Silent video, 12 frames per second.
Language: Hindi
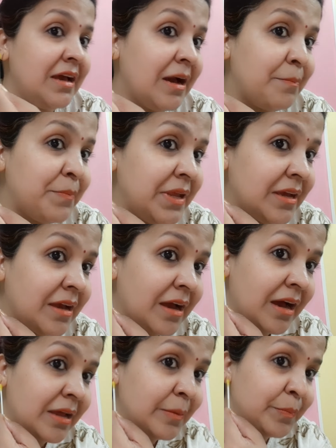अपने
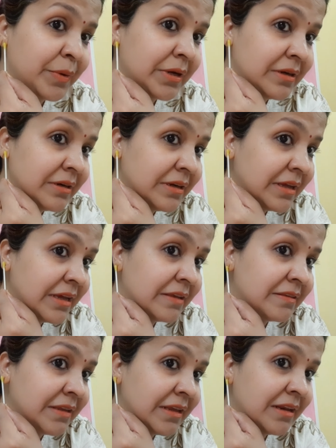कान पर
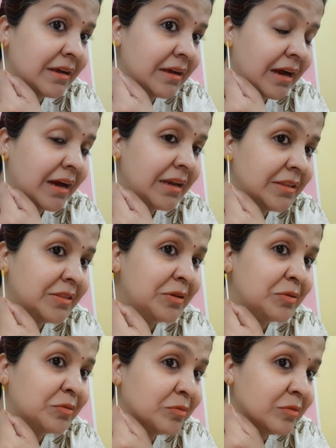ऐसे लगा लेती
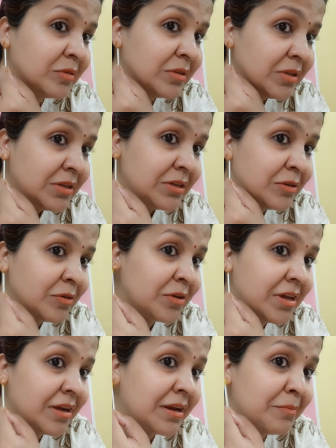हूँ
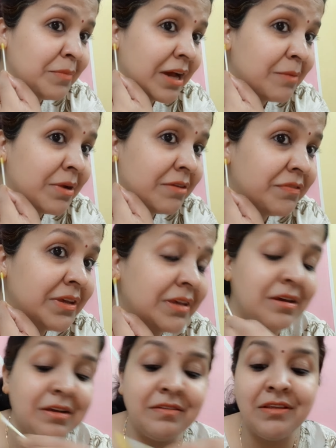क्योंकि अगर हम बार बार
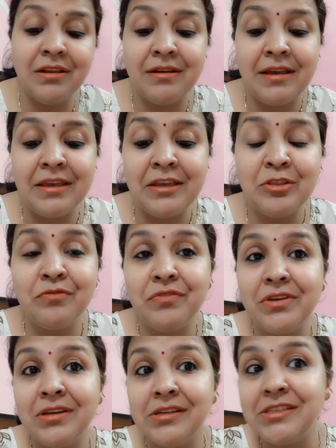फिंगर से लगाएंगे तो
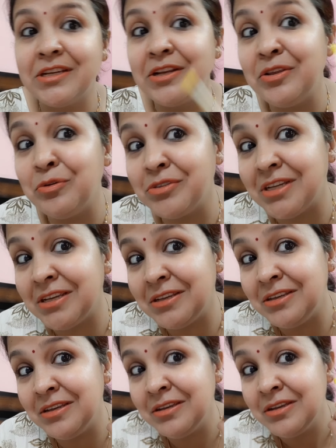फिंगर चिकनी हो
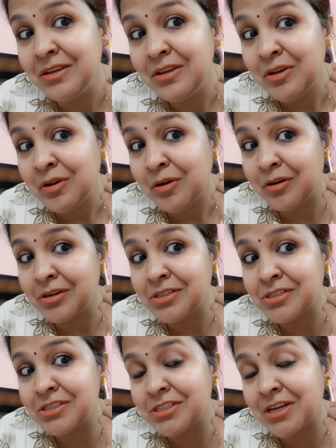जाएगी और
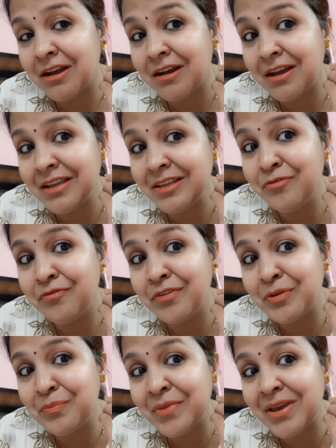शायद
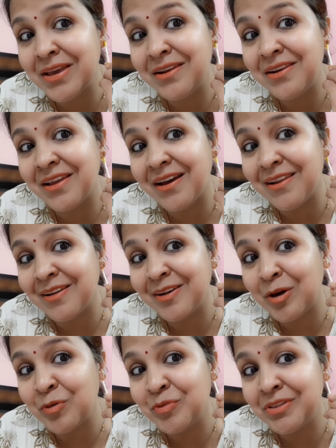फिर मैं ना
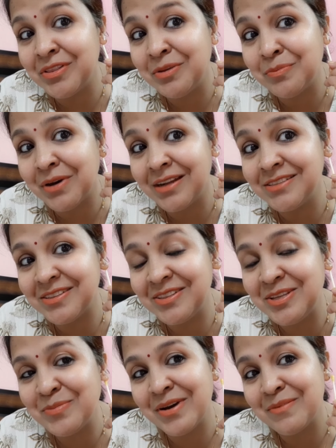लगाऊं इतनी बार
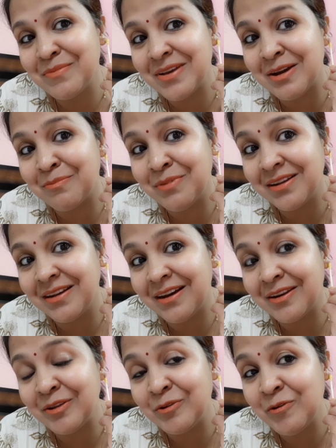जितनी बार मैं अब लगा
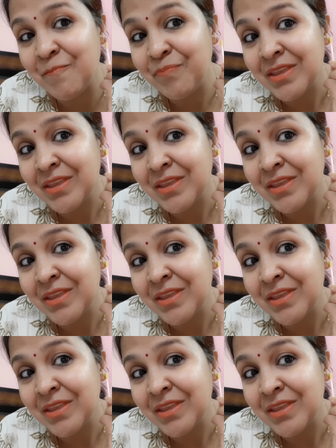रही हूँ